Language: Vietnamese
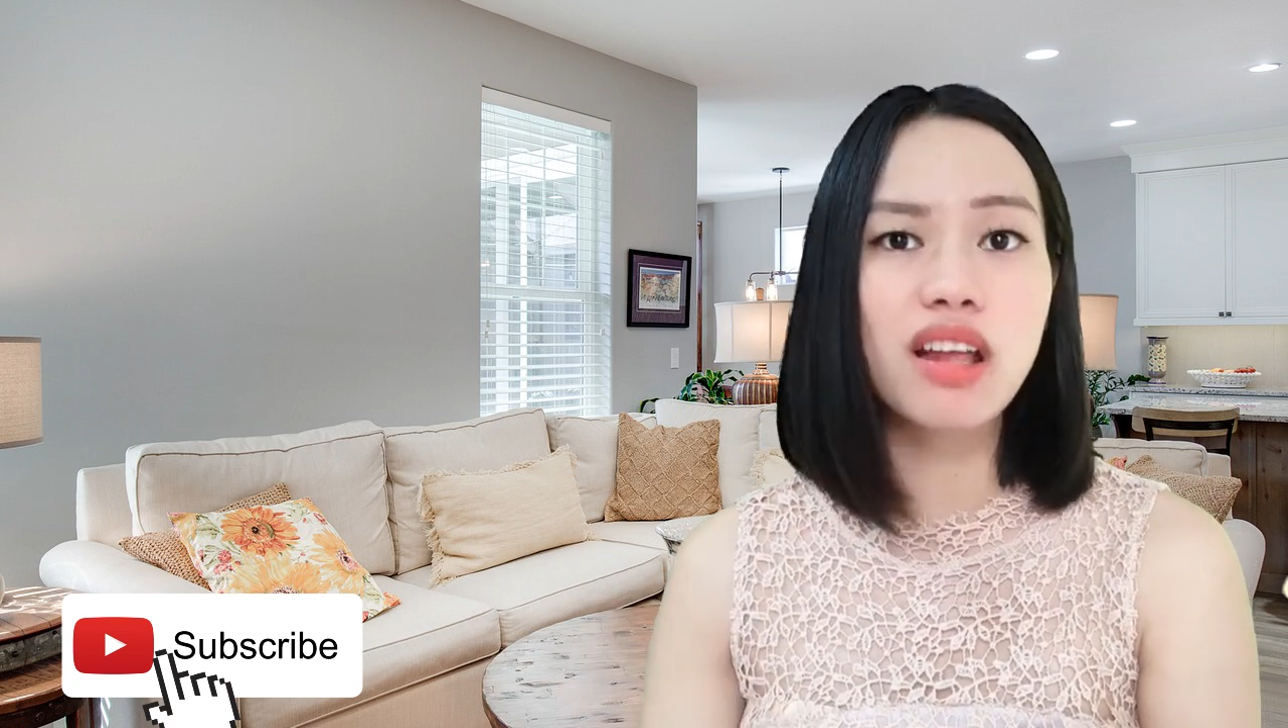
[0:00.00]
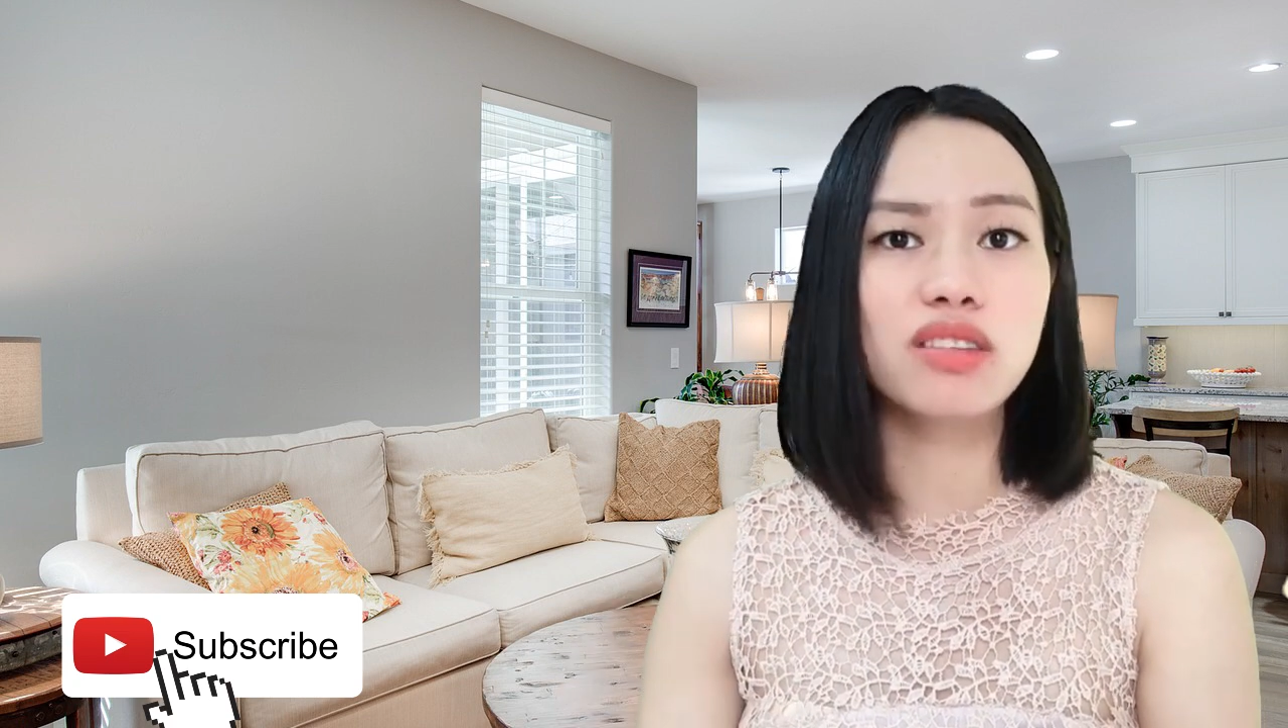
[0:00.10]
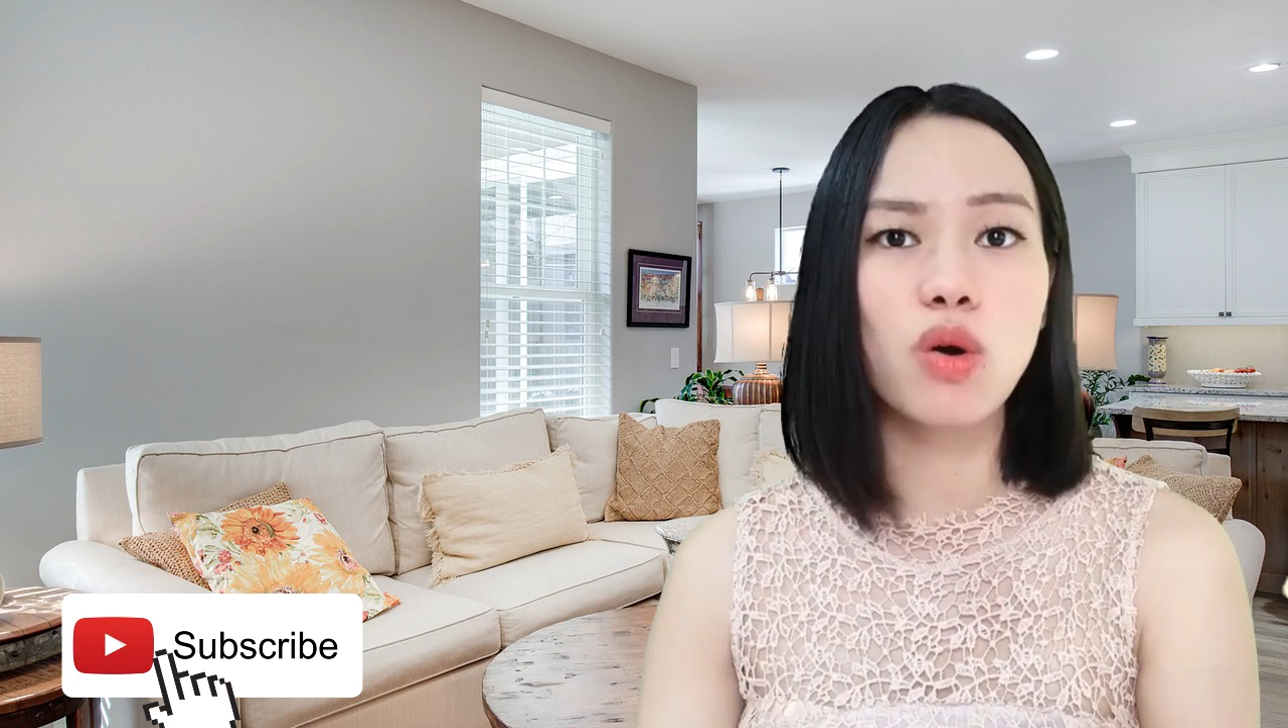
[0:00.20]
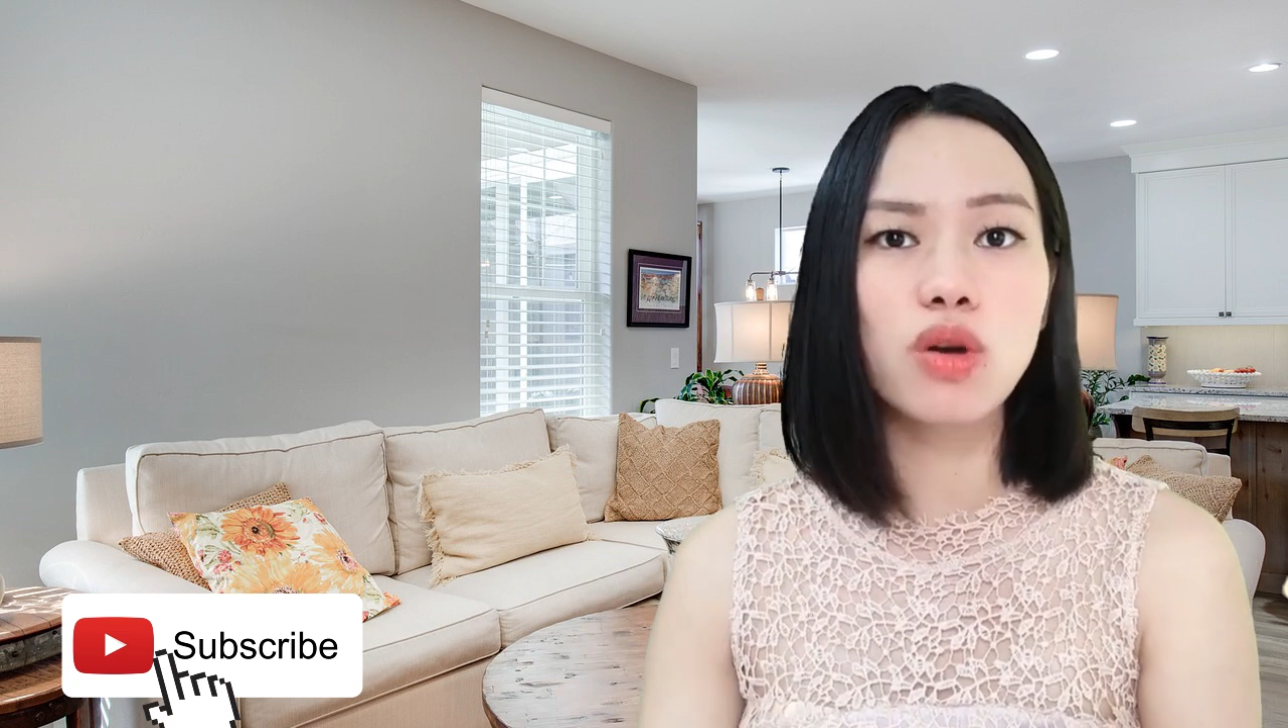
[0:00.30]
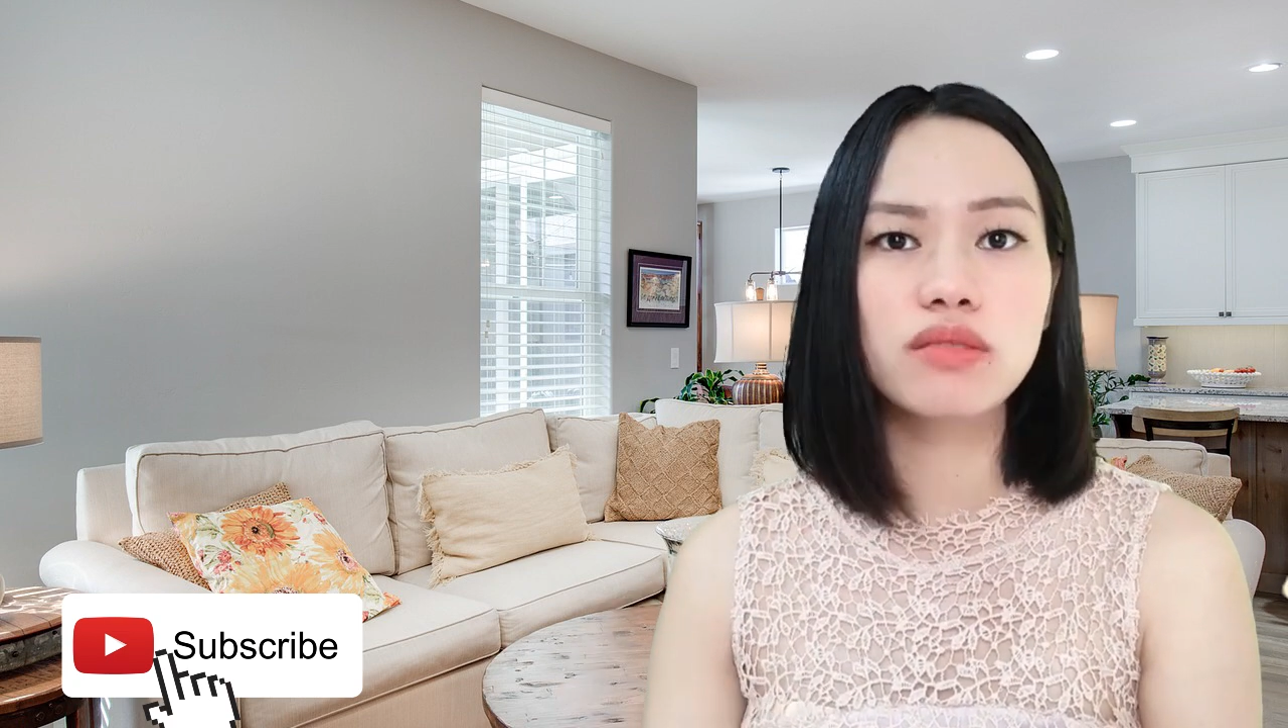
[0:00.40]
là
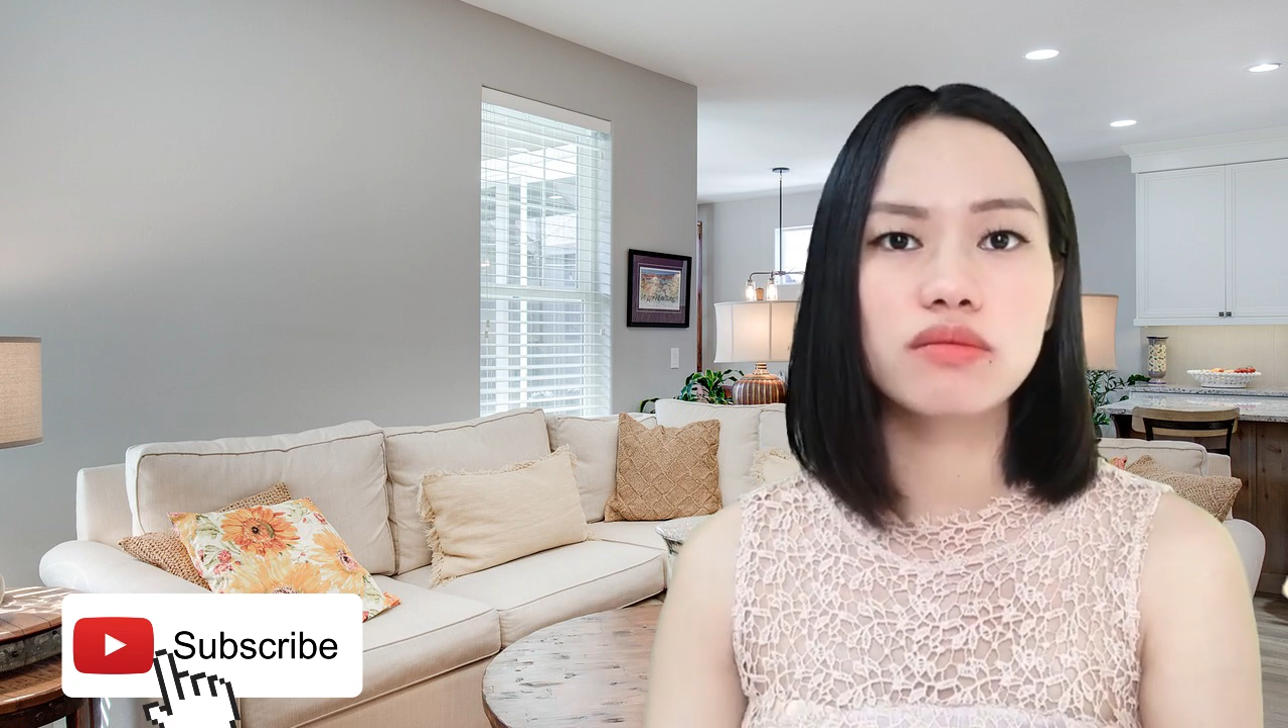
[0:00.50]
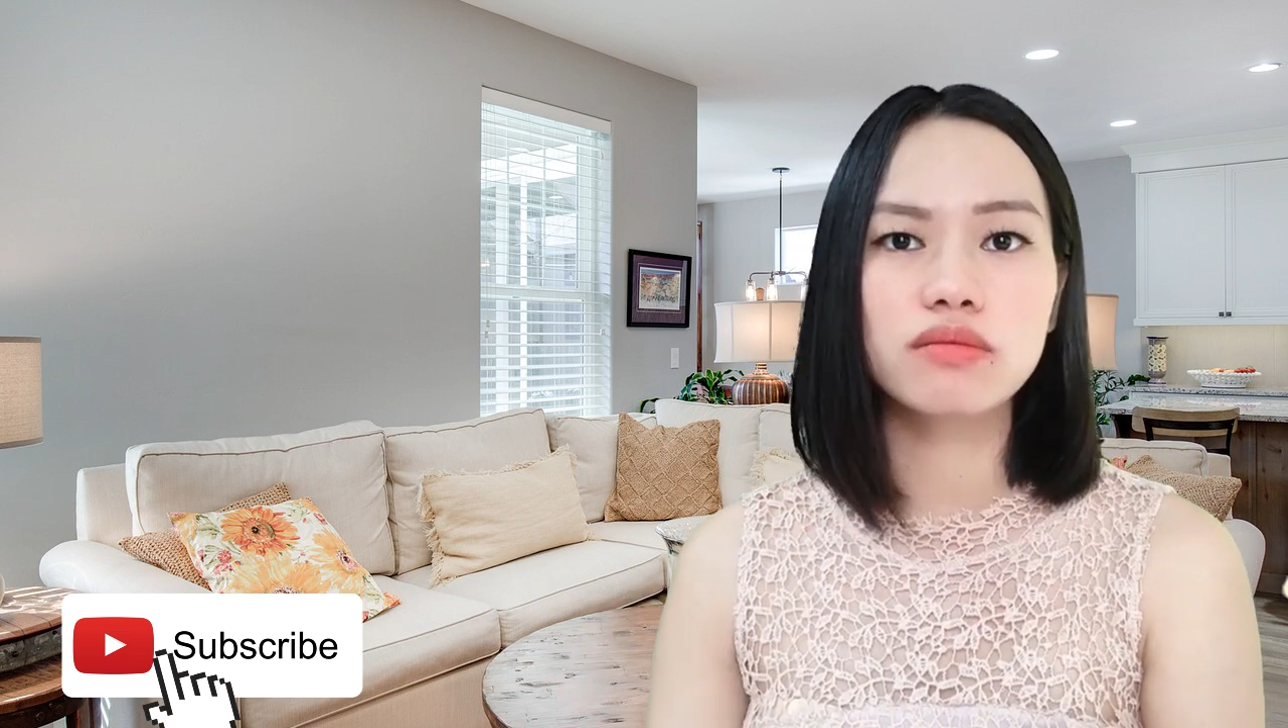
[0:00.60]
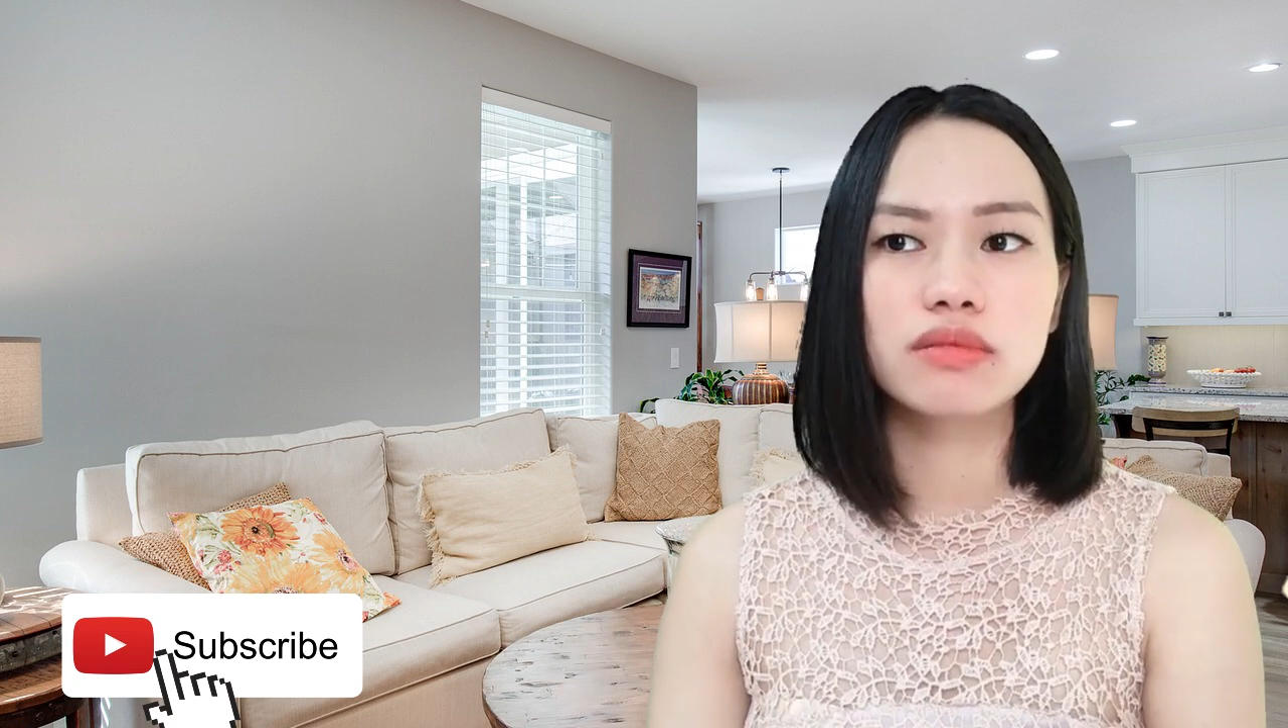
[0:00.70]
tốt,